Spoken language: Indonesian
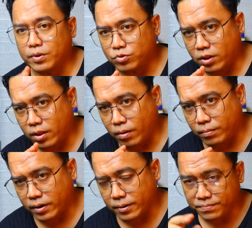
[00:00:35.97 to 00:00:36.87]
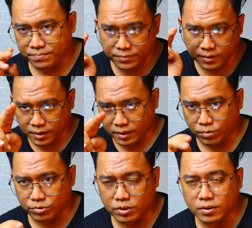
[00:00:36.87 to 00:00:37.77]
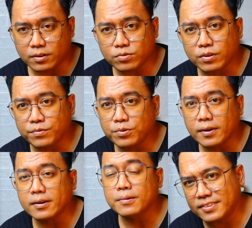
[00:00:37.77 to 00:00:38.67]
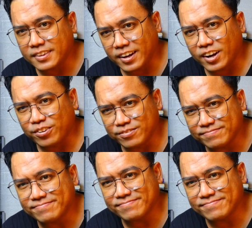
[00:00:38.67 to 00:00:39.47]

Maison Alhambra kita ikuti saja langsung reviewnya check it out